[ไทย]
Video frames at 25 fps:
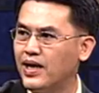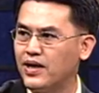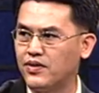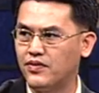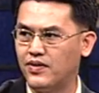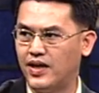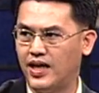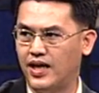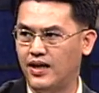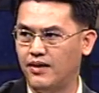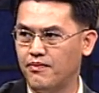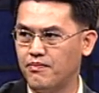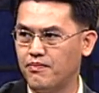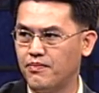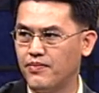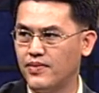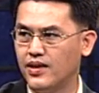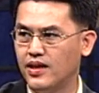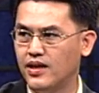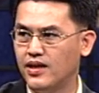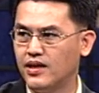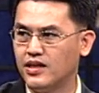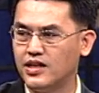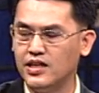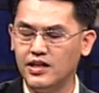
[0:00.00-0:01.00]
มากกว่า
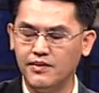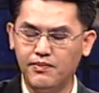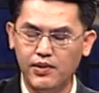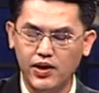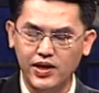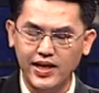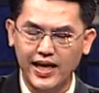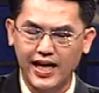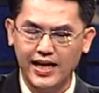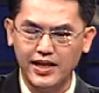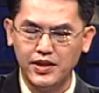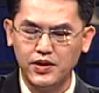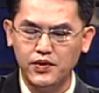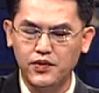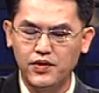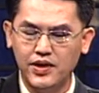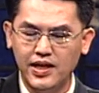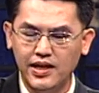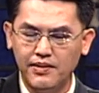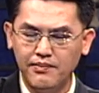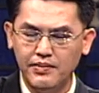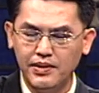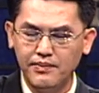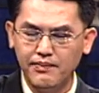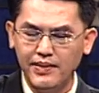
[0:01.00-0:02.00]
คือพอแข็งตัว
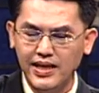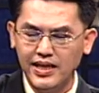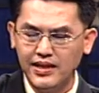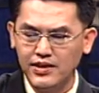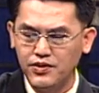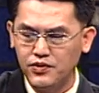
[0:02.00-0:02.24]
แล้วมันไม่